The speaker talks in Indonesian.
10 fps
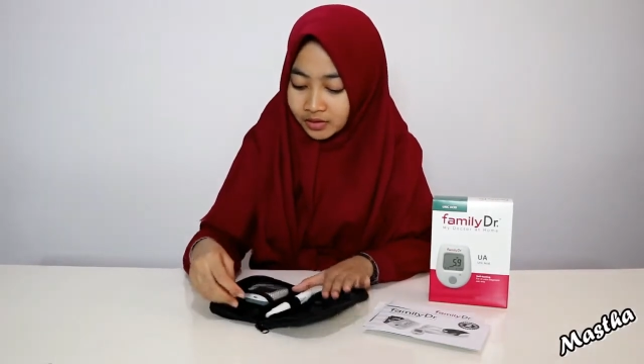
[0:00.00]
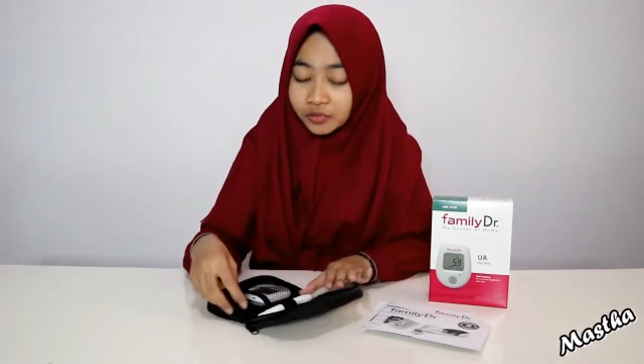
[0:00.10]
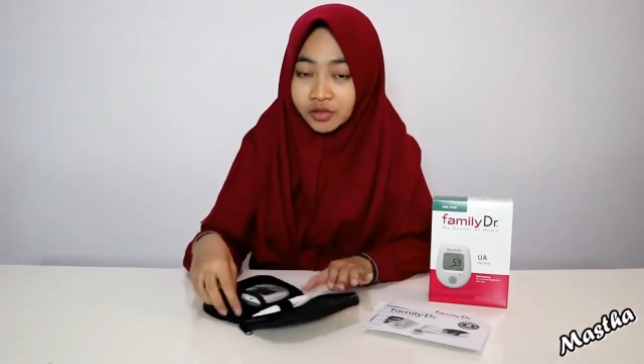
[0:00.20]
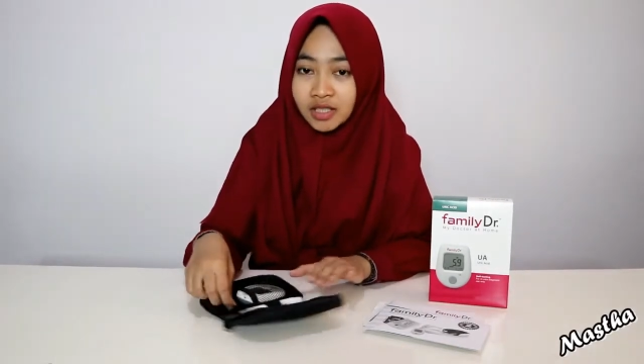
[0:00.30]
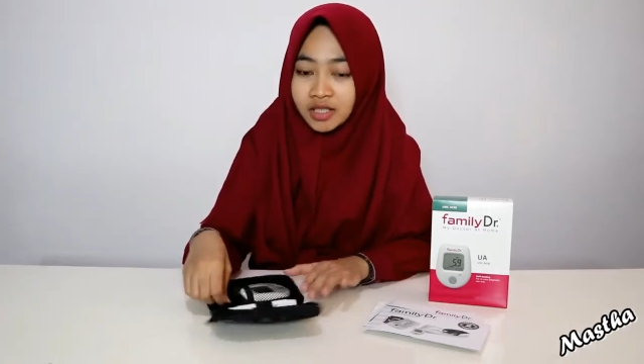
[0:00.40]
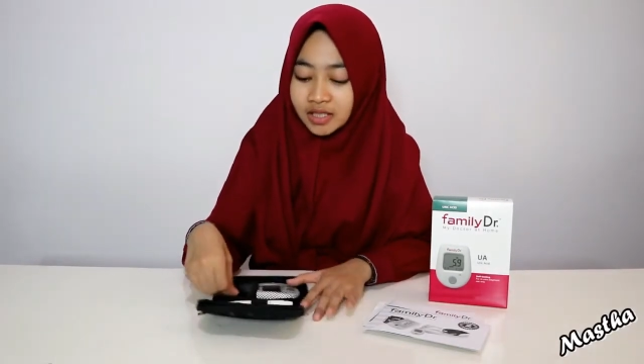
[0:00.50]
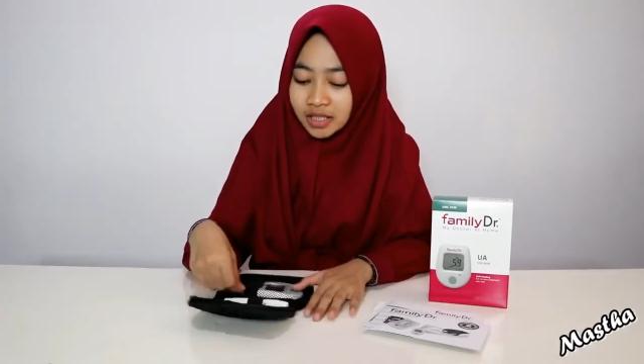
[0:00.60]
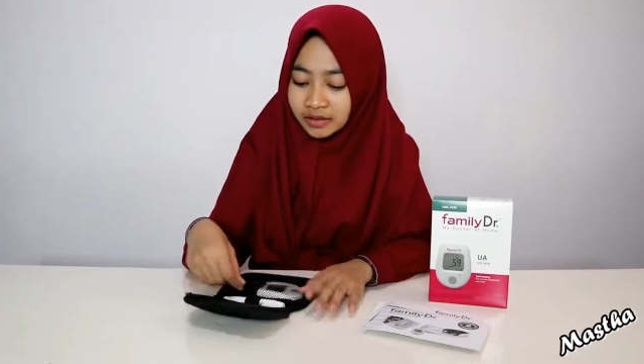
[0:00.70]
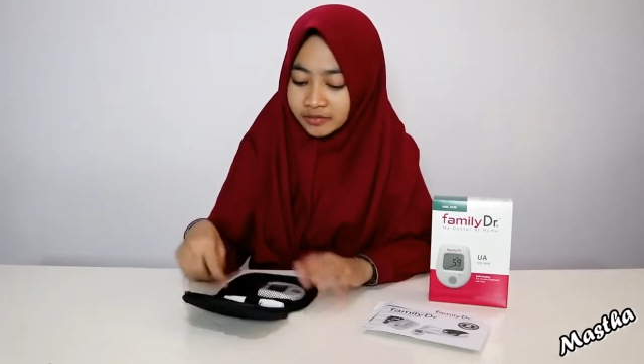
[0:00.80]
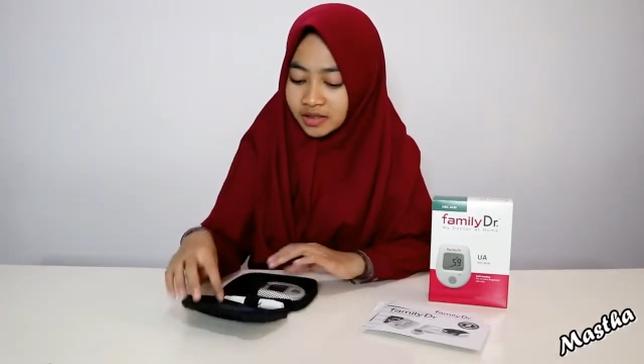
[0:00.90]
kemudian di
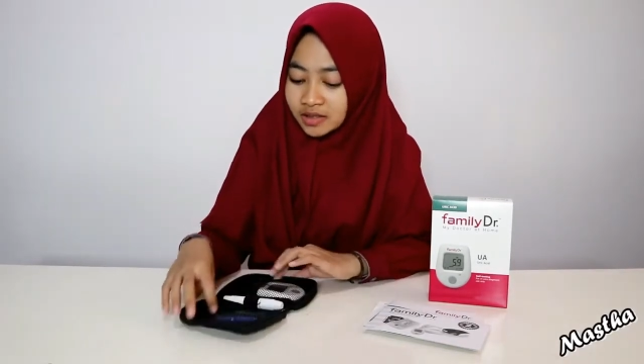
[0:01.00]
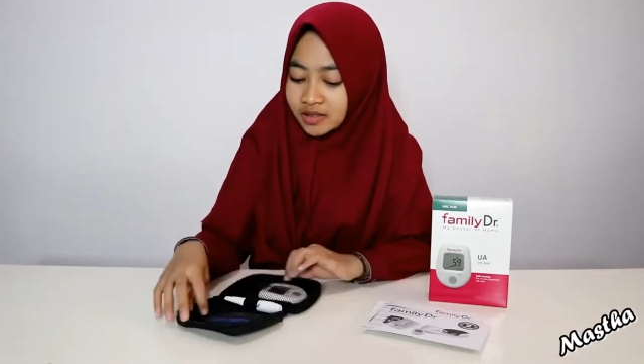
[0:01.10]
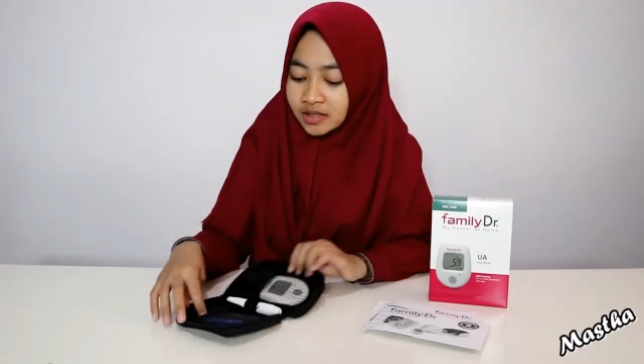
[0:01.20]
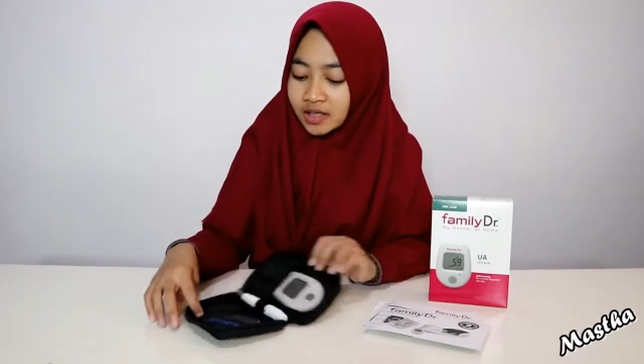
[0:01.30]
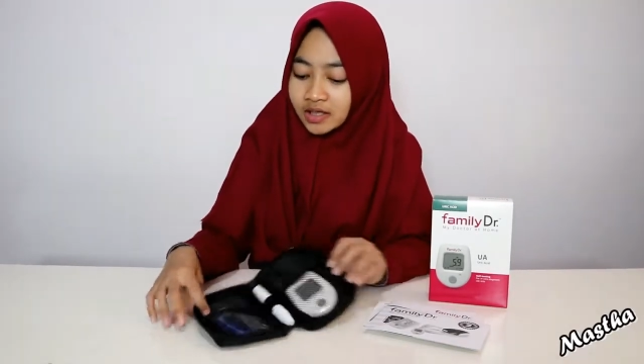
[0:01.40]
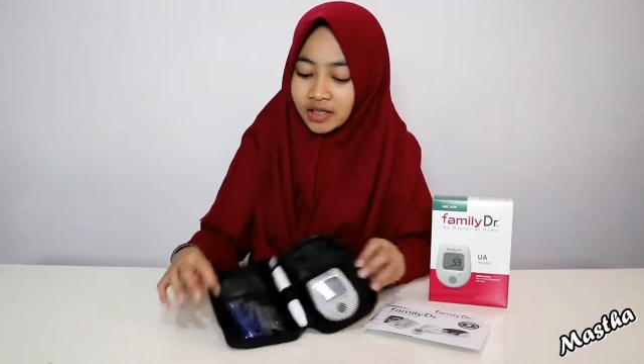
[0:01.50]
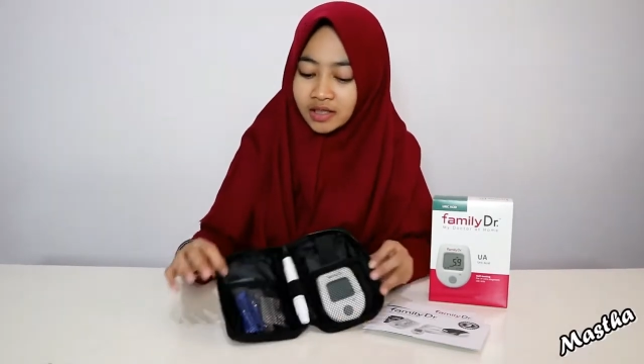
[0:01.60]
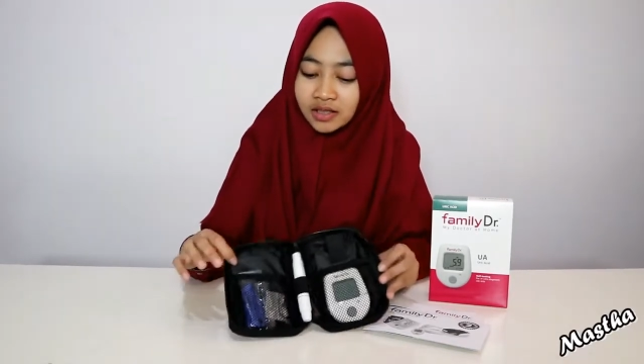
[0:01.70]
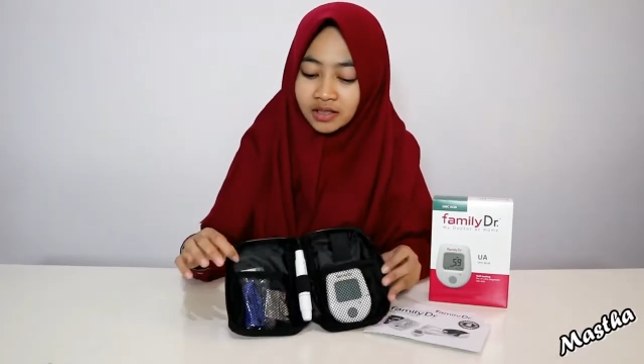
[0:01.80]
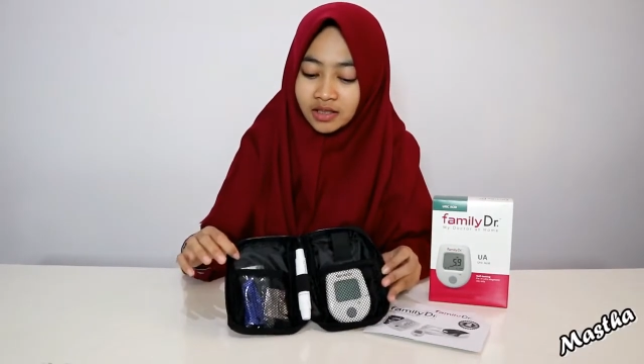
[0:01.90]
dalamnya
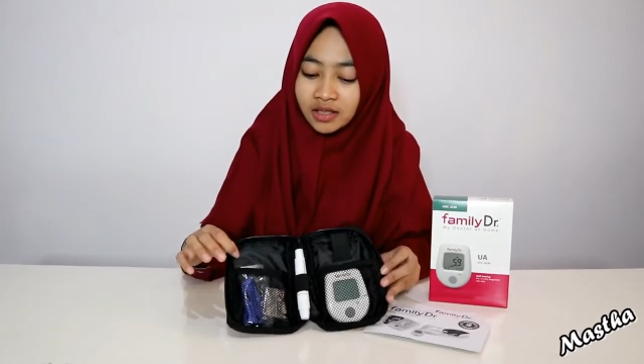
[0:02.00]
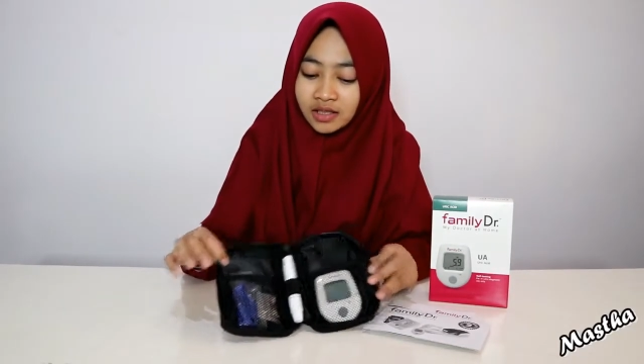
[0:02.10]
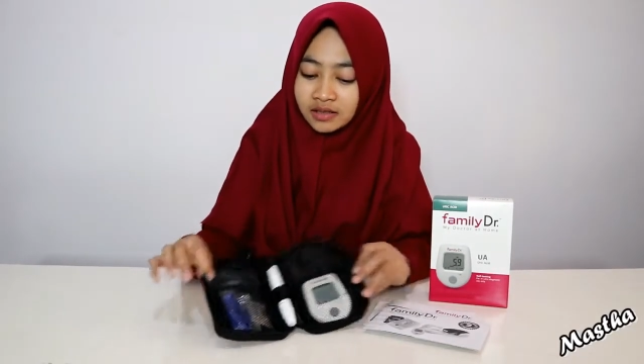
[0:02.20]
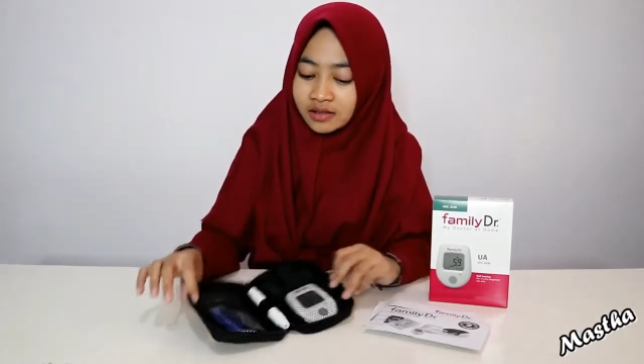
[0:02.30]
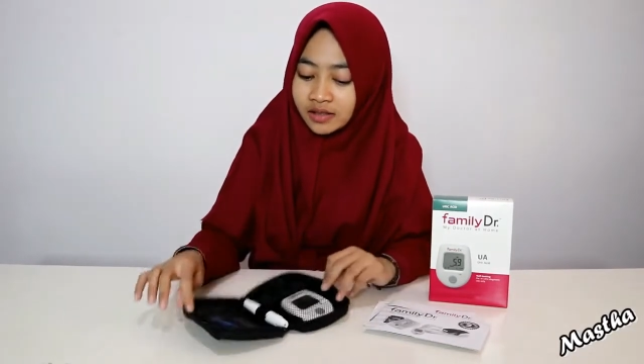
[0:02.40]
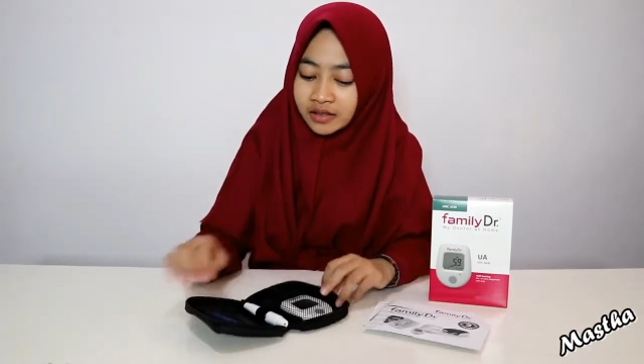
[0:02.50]
sendiri ini ada